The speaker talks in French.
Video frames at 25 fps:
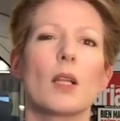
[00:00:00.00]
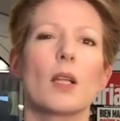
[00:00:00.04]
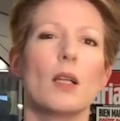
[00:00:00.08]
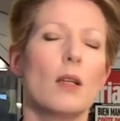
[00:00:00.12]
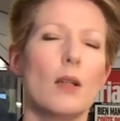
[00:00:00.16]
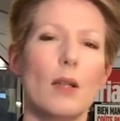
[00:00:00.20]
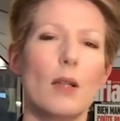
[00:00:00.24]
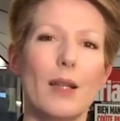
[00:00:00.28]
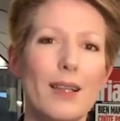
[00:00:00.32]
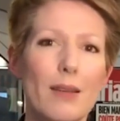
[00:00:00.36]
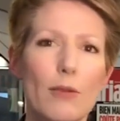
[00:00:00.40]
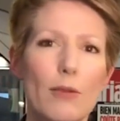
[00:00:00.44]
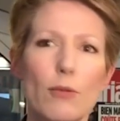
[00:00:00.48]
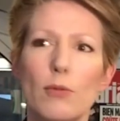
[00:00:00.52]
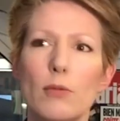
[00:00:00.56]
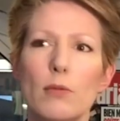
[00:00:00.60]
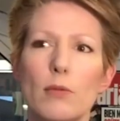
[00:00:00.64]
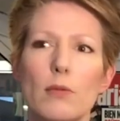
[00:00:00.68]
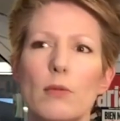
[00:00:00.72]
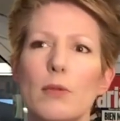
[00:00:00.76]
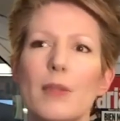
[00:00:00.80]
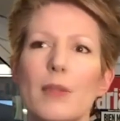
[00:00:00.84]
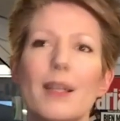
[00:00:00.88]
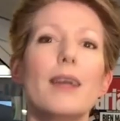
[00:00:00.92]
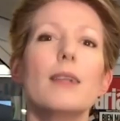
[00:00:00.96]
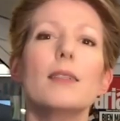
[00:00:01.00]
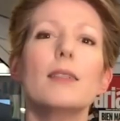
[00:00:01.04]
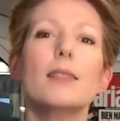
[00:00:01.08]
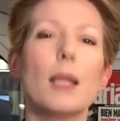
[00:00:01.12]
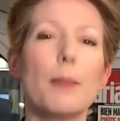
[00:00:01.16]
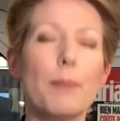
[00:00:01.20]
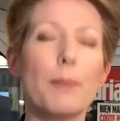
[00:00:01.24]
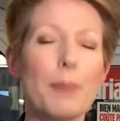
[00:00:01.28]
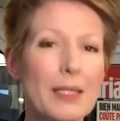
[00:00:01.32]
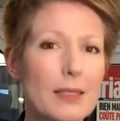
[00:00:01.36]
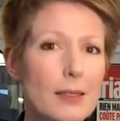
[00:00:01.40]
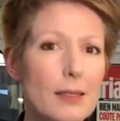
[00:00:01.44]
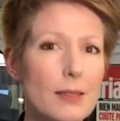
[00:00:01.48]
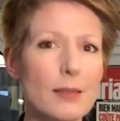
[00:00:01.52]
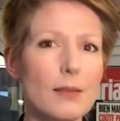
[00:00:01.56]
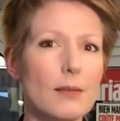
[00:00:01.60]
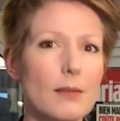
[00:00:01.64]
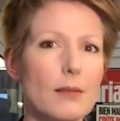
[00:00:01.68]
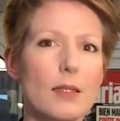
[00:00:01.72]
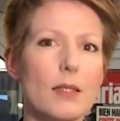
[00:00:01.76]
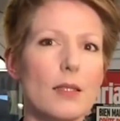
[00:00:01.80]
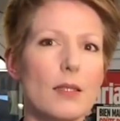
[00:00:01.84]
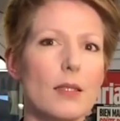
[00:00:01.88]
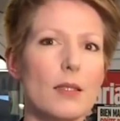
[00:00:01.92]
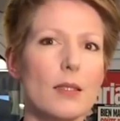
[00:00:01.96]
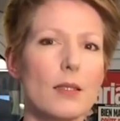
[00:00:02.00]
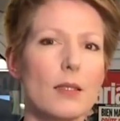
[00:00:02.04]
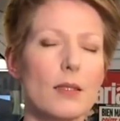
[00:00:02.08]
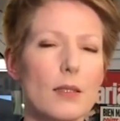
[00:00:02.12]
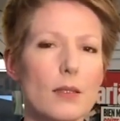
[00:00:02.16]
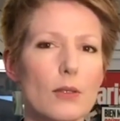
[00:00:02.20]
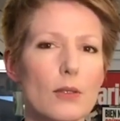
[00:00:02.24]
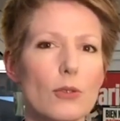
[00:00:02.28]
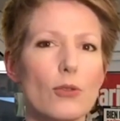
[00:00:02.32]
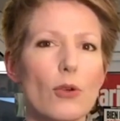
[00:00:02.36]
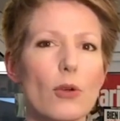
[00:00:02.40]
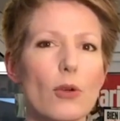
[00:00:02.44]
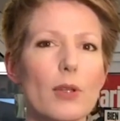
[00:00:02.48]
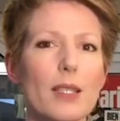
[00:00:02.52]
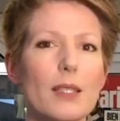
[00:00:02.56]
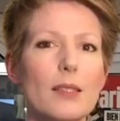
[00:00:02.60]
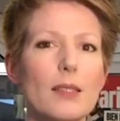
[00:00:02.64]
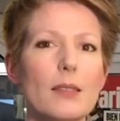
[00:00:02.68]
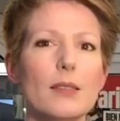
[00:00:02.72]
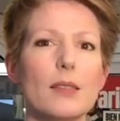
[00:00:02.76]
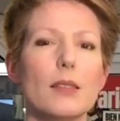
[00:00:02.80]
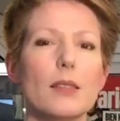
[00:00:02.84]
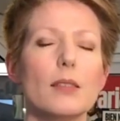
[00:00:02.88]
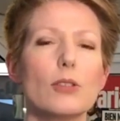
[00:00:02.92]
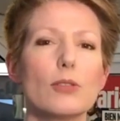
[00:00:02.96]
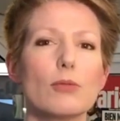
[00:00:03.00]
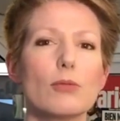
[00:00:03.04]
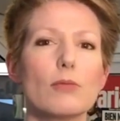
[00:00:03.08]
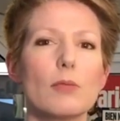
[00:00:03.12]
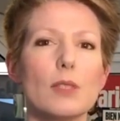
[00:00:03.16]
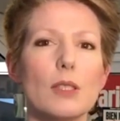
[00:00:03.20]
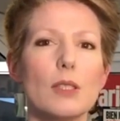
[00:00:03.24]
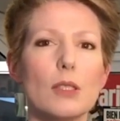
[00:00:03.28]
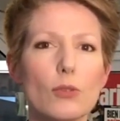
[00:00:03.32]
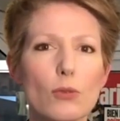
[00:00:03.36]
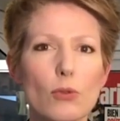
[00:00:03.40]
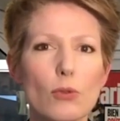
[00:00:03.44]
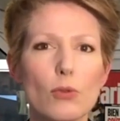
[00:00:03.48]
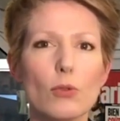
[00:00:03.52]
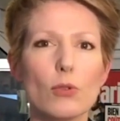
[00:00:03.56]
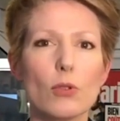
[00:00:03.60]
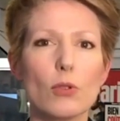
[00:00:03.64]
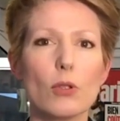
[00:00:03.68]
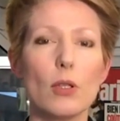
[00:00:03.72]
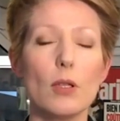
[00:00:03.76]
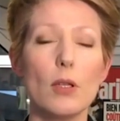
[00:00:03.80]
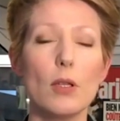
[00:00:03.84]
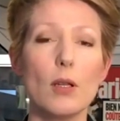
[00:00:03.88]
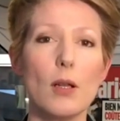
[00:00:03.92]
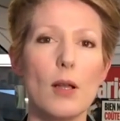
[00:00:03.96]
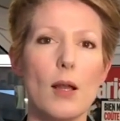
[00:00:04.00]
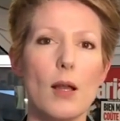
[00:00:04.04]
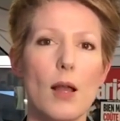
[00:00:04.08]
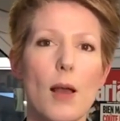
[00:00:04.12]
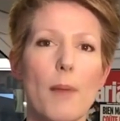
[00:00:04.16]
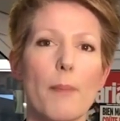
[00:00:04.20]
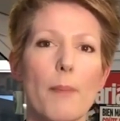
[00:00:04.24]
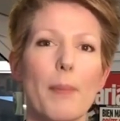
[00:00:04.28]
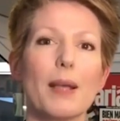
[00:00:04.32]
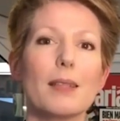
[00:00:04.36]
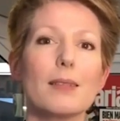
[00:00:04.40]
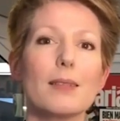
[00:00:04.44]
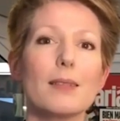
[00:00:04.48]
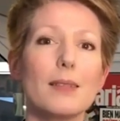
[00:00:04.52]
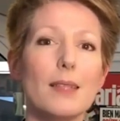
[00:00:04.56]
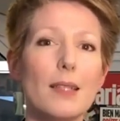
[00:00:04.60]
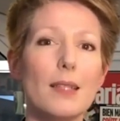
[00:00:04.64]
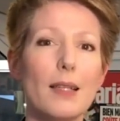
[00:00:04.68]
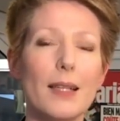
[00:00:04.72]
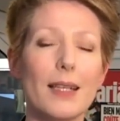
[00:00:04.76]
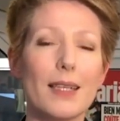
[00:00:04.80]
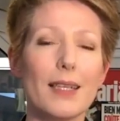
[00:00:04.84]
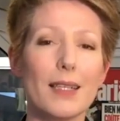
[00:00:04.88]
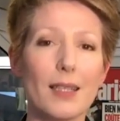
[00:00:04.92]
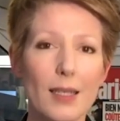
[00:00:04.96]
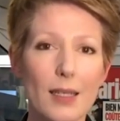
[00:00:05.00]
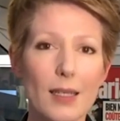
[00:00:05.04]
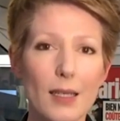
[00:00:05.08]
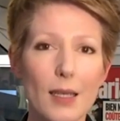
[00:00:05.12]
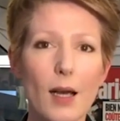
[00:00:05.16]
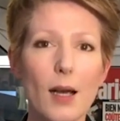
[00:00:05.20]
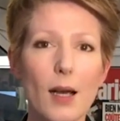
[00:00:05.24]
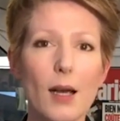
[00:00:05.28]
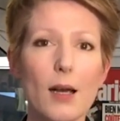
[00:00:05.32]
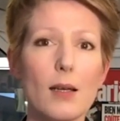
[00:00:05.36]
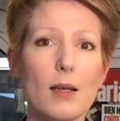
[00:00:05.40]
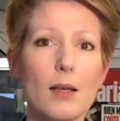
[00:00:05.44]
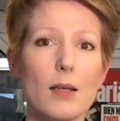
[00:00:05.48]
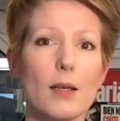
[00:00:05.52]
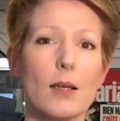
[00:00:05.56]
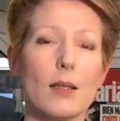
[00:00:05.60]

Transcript: l'incapacité d'organisation des autres, parce qu'il écrira,